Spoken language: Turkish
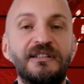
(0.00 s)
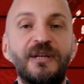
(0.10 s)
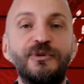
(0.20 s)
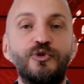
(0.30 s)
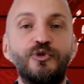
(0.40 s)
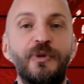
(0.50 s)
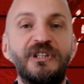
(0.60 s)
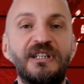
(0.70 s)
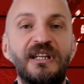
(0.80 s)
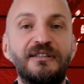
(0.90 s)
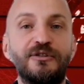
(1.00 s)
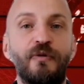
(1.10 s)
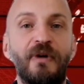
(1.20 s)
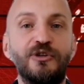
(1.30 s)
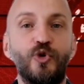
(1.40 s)
Tabii ki hükümet gerekli
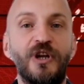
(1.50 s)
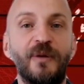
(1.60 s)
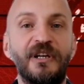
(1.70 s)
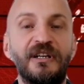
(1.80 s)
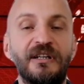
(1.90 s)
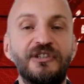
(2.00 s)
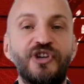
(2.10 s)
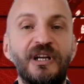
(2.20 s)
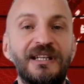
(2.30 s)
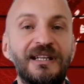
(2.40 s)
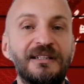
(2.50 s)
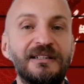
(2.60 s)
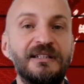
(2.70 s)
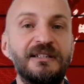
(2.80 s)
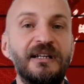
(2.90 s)
güvenlik önlemlerini alacak
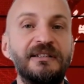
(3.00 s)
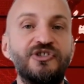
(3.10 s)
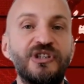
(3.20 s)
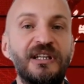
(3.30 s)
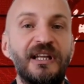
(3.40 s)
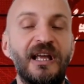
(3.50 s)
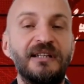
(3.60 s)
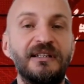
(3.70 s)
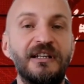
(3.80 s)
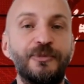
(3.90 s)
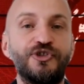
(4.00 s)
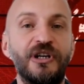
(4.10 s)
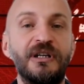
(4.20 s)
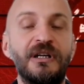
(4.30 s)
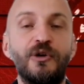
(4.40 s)
tedarik için gerekenleri
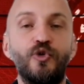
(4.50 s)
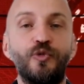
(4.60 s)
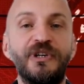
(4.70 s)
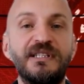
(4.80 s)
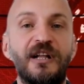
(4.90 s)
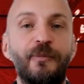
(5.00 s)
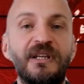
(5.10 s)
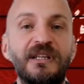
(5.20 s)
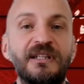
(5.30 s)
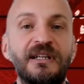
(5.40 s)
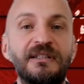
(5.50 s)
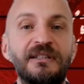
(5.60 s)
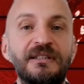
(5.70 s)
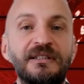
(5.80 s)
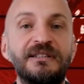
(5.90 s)
yapacak. Umarız Almanya'da
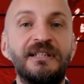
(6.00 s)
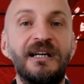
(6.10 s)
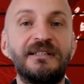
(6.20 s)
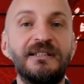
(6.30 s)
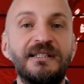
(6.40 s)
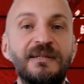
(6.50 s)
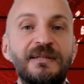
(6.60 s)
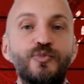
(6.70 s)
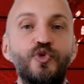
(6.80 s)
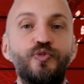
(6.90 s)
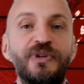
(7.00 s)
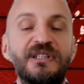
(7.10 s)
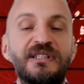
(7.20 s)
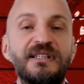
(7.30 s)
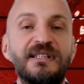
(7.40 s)
e, gıda krizi büyük
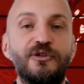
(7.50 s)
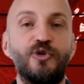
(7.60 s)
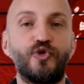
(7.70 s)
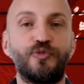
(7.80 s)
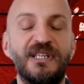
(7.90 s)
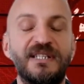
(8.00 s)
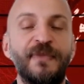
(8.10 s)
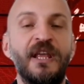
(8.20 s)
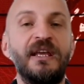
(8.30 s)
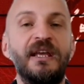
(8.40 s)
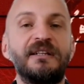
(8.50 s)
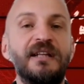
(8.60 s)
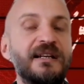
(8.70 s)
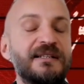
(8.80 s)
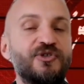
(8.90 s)
bir krize dönüşmez.
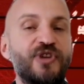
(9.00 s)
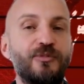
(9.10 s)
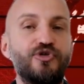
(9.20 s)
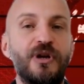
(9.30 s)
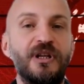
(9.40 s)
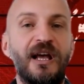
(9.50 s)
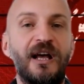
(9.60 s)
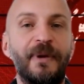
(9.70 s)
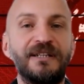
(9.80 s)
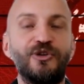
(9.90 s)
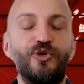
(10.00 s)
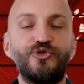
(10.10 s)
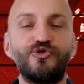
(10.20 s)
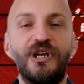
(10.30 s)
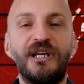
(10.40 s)
Değerli izleyiciler bir sonraki haberde
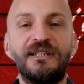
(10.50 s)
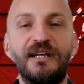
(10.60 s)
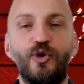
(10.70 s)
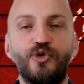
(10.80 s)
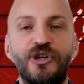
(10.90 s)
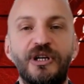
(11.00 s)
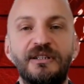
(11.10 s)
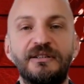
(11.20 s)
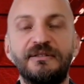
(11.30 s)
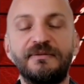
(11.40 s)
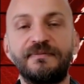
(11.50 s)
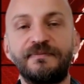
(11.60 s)
görüşünceye kadar hoşçakalın.